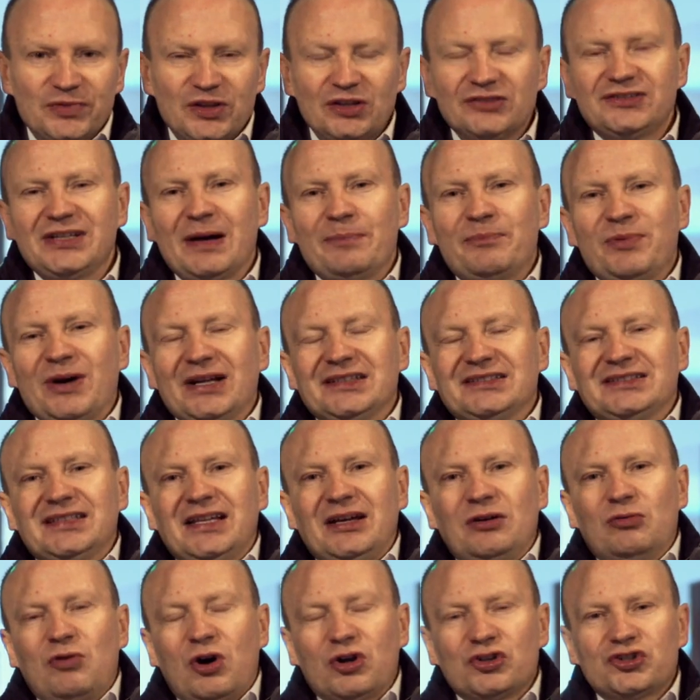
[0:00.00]
no
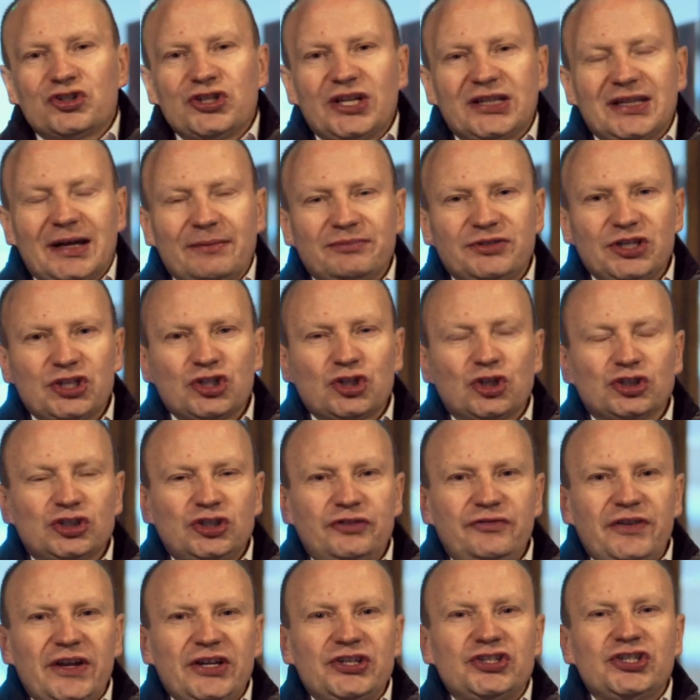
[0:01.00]
zapłacę łącznie tam
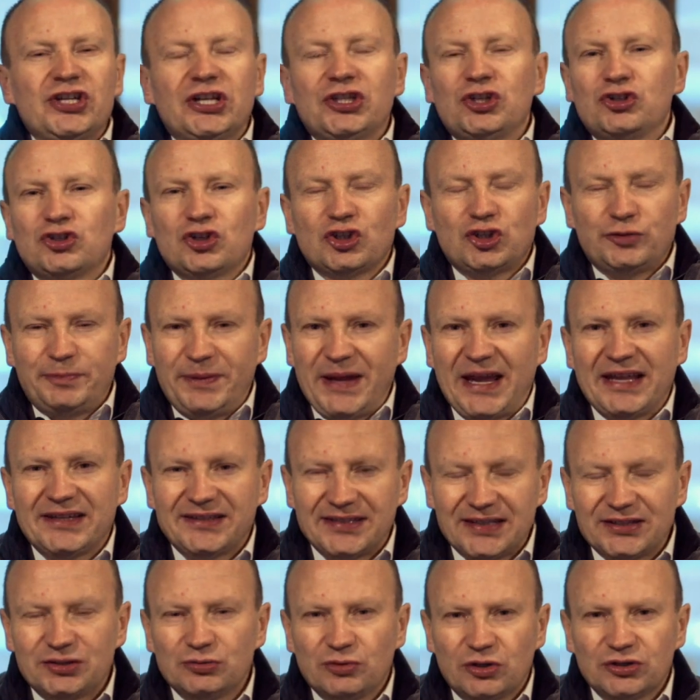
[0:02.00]

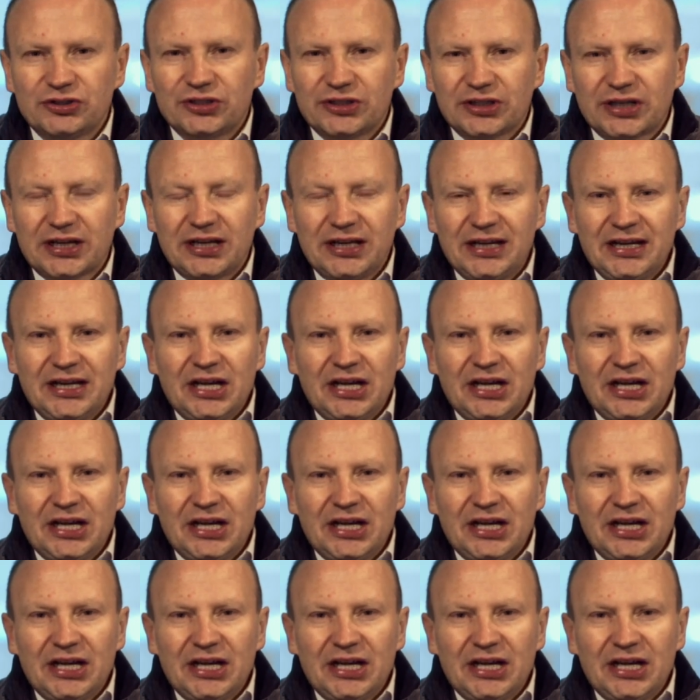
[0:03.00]
1200-1500 zł.